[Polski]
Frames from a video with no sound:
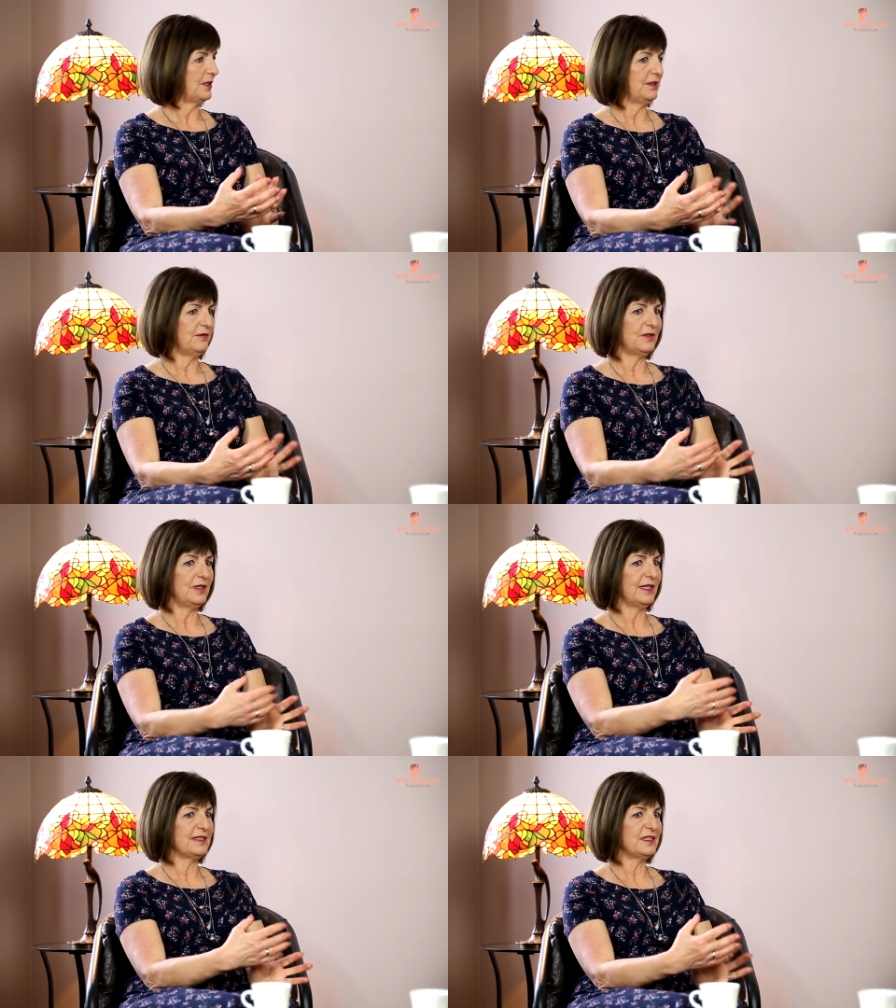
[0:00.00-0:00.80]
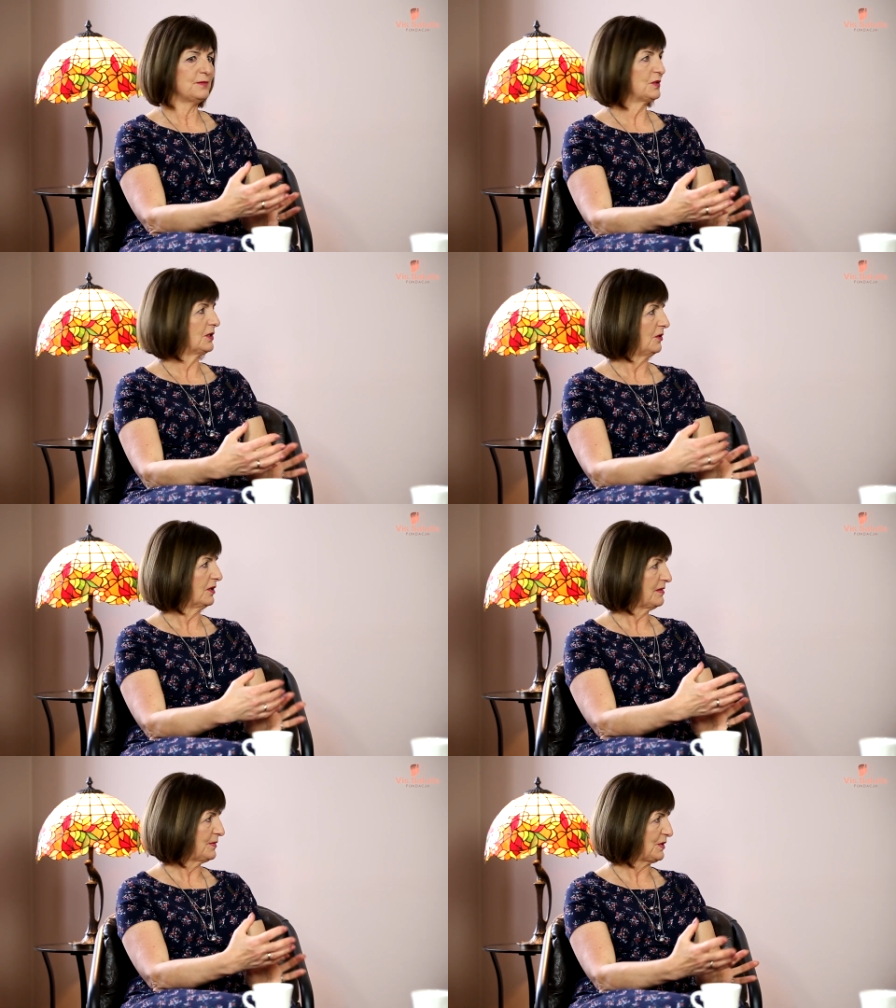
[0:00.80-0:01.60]
e, w relacji z
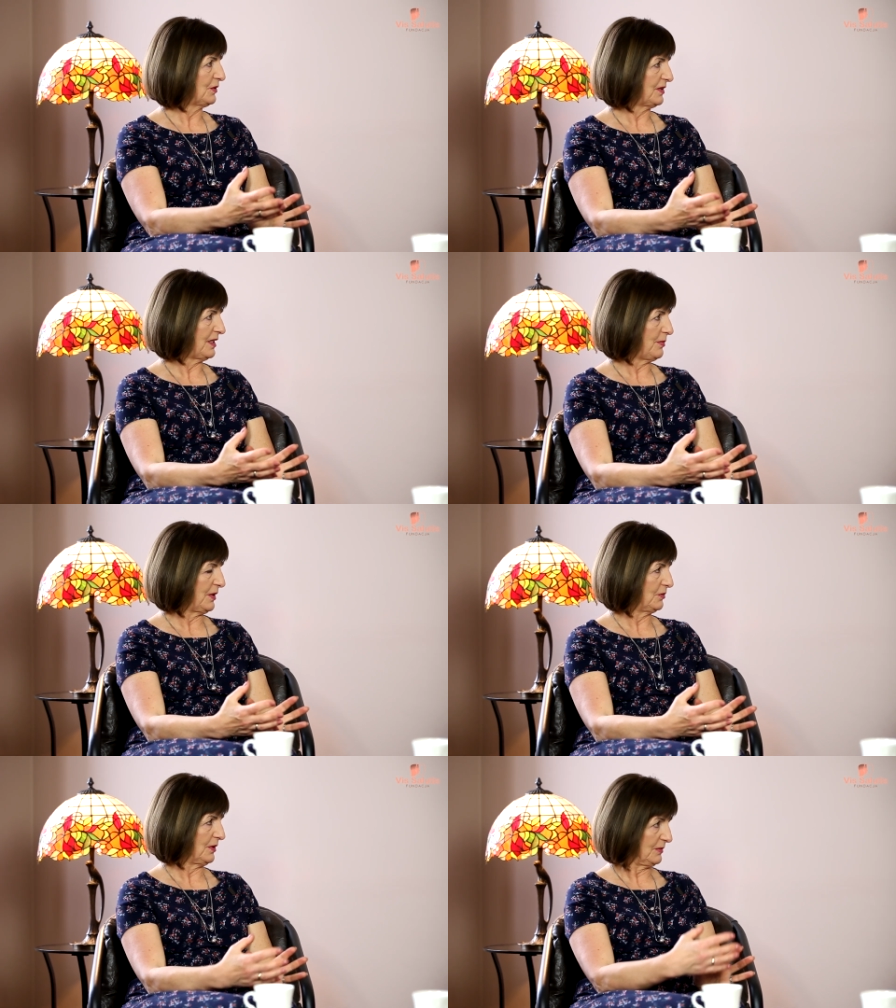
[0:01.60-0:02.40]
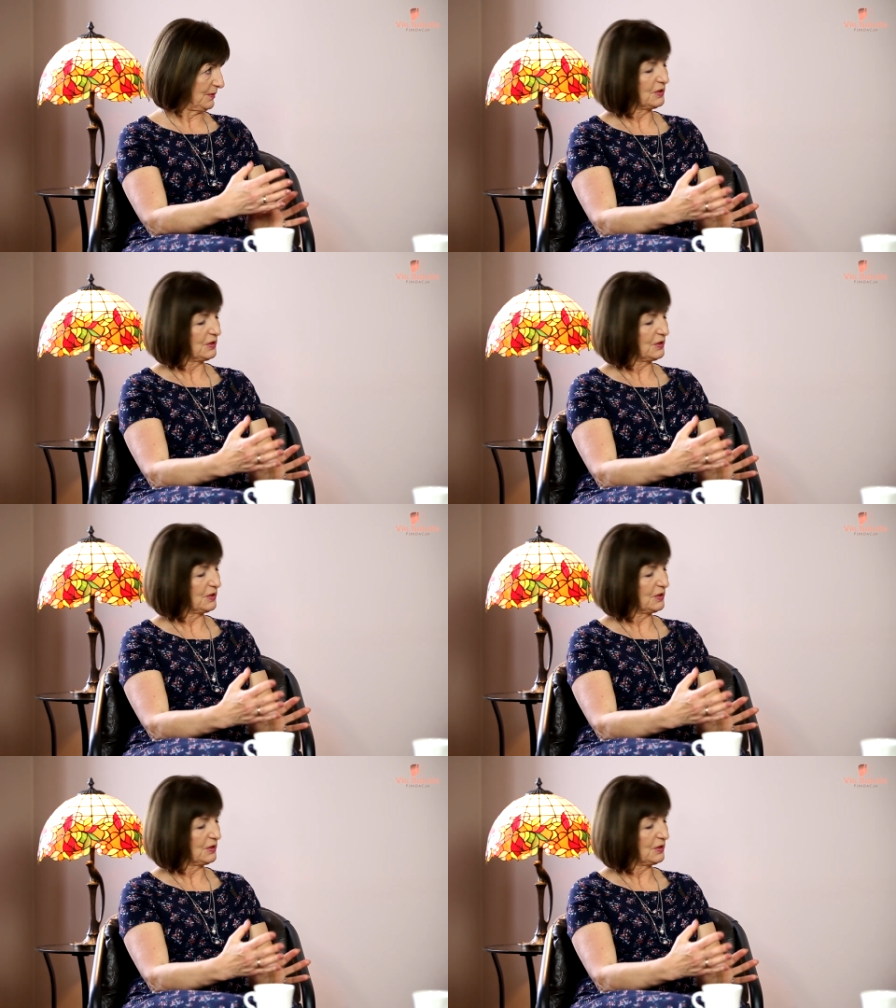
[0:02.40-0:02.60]
psychologiem, z psychoterapeutą, z